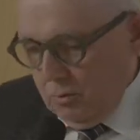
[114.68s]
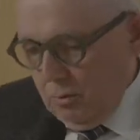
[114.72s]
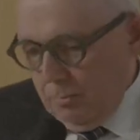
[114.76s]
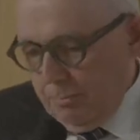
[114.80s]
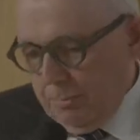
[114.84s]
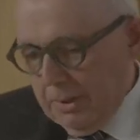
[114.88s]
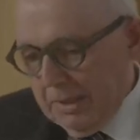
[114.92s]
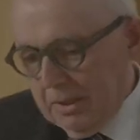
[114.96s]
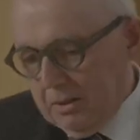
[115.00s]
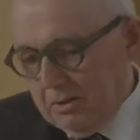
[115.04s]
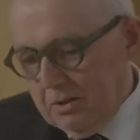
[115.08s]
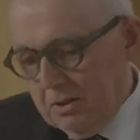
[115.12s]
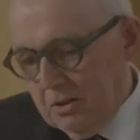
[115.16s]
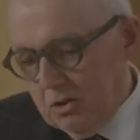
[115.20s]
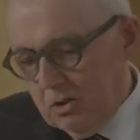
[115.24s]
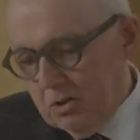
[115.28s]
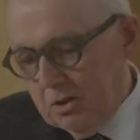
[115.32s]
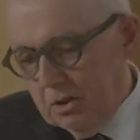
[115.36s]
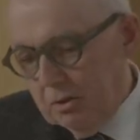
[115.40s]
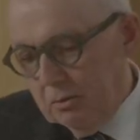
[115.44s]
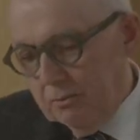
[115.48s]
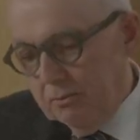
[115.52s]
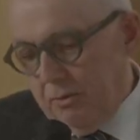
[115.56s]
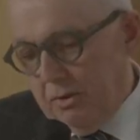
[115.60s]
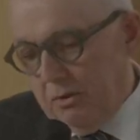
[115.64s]
partager
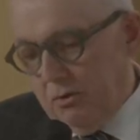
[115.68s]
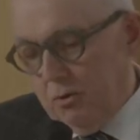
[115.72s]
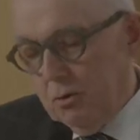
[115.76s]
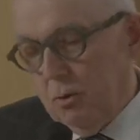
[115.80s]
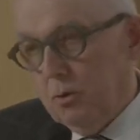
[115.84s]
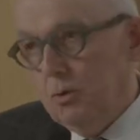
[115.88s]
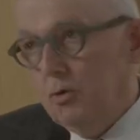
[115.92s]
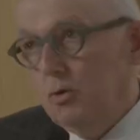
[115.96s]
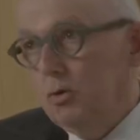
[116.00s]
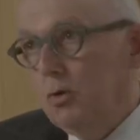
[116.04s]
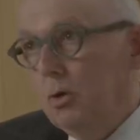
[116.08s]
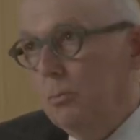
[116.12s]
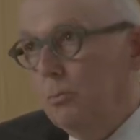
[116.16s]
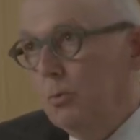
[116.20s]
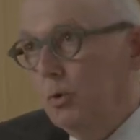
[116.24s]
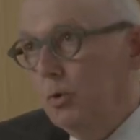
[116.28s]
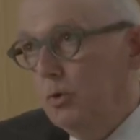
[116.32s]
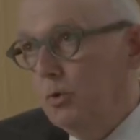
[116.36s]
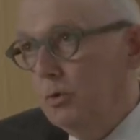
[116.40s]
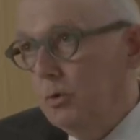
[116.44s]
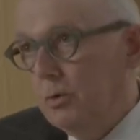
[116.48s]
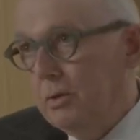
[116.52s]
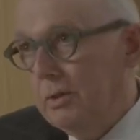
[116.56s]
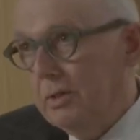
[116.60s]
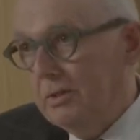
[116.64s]
une vision
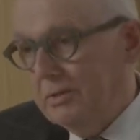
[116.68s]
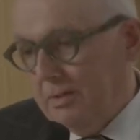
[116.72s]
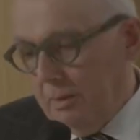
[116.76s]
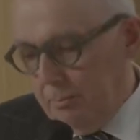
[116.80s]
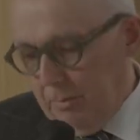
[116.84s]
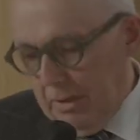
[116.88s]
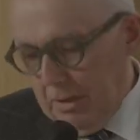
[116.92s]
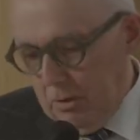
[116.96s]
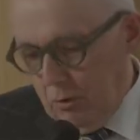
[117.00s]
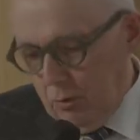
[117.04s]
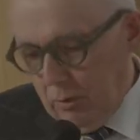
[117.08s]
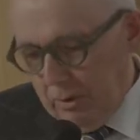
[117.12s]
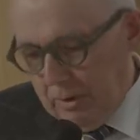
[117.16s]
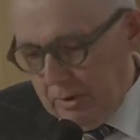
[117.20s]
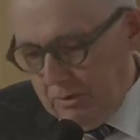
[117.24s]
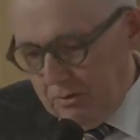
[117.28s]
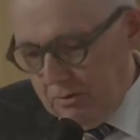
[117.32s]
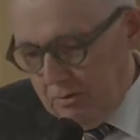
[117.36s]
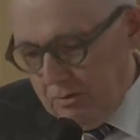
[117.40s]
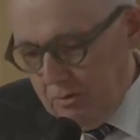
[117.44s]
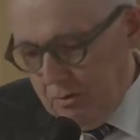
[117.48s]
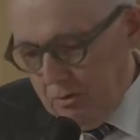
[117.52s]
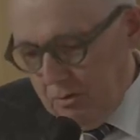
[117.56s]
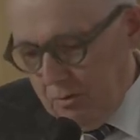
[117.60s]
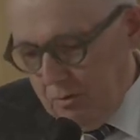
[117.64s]
commune des
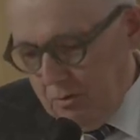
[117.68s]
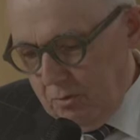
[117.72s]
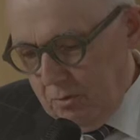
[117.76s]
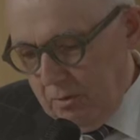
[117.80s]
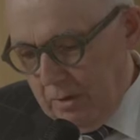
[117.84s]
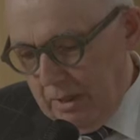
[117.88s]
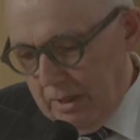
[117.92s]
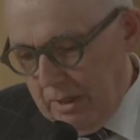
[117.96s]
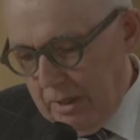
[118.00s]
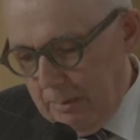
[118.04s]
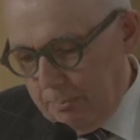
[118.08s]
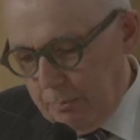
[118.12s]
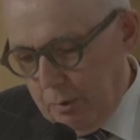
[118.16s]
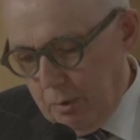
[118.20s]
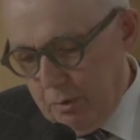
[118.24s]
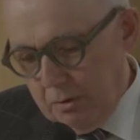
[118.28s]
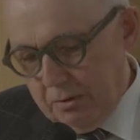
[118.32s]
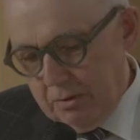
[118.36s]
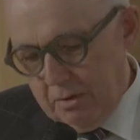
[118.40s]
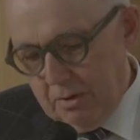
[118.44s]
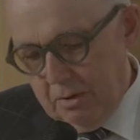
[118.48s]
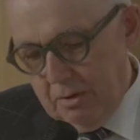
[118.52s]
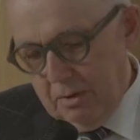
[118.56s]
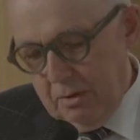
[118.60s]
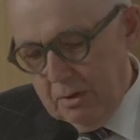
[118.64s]
améliorations à
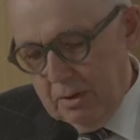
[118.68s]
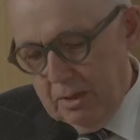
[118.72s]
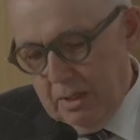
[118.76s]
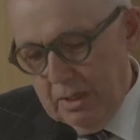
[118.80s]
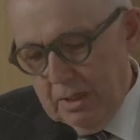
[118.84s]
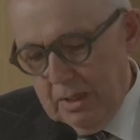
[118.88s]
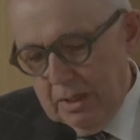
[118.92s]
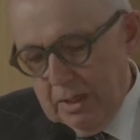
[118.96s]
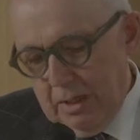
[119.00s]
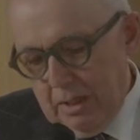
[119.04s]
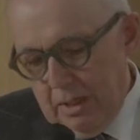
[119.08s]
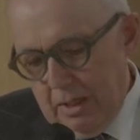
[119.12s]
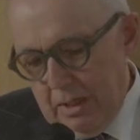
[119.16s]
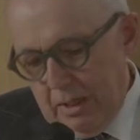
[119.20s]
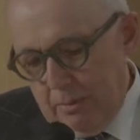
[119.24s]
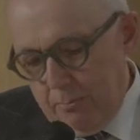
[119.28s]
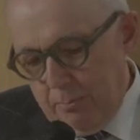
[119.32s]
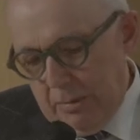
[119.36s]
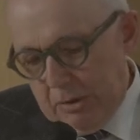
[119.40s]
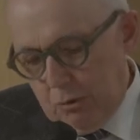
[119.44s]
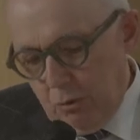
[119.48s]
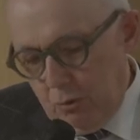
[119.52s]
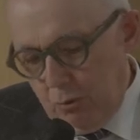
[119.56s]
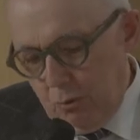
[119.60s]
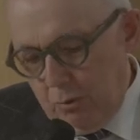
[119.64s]
apporter.
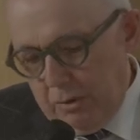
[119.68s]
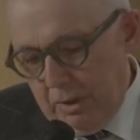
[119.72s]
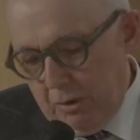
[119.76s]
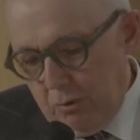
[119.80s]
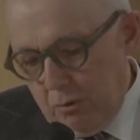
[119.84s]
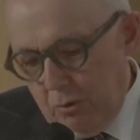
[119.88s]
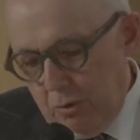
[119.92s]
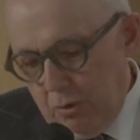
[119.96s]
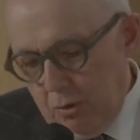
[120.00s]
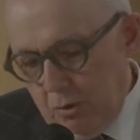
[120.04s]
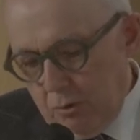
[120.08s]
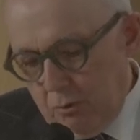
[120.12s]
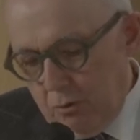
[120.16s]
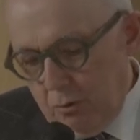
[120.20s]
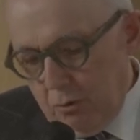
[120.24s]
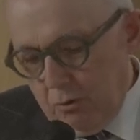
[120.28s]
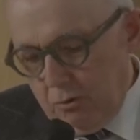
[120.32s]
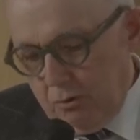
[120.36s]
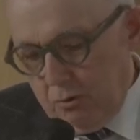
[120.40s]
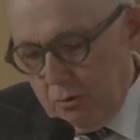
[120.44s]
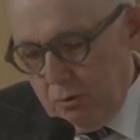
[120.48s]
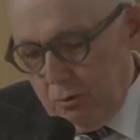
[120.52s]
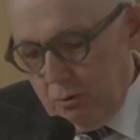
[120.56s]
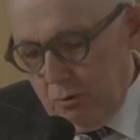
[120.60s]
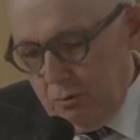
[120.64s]
Mettons-nous d'accord sur
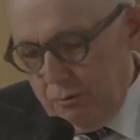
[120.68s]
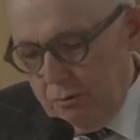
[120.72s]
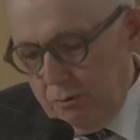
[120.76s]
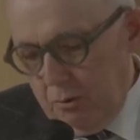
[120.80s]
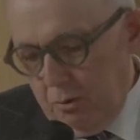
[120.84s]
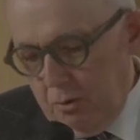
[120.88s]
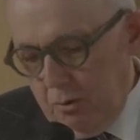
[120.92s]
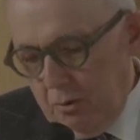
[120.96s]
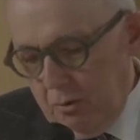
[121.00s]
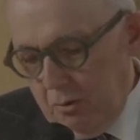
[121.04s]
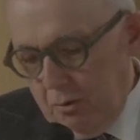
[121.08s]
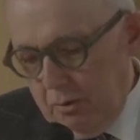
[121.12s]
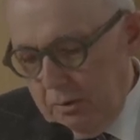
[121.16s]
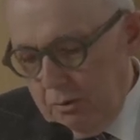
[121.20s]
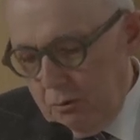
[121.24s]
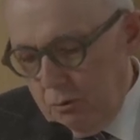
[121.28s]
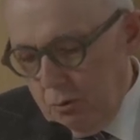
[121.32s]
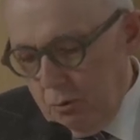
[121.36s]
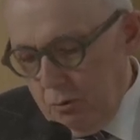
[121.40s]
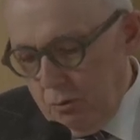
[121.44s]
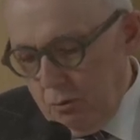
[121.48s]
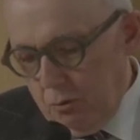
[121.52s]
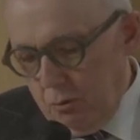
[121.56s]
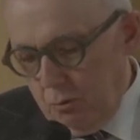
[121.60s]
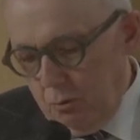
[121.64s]
ce que nous voulons et
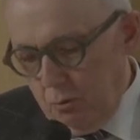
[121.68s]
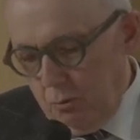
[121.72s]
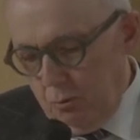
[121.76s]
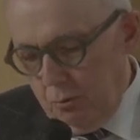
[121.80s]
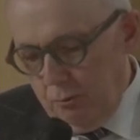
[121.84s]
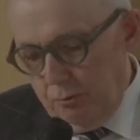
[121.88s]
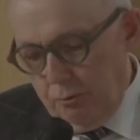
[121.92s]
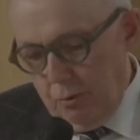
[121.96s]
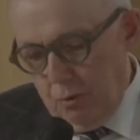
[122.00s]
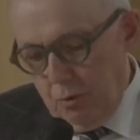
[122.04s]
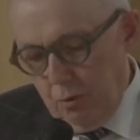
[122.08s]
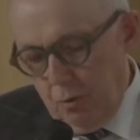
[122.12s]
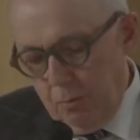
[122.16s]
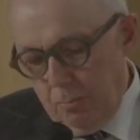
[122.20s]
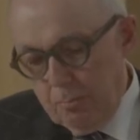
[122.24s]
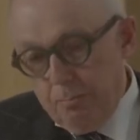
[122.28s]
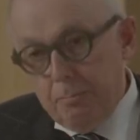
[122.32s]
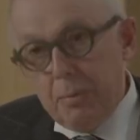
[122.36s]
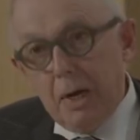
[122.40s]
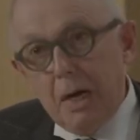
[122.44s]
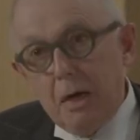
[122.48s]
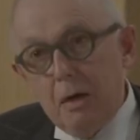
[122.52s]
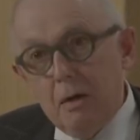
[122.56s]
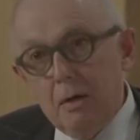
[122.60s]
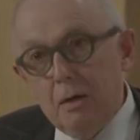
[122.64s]
sur ce que nous ne voulons
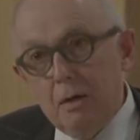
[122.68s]
pas.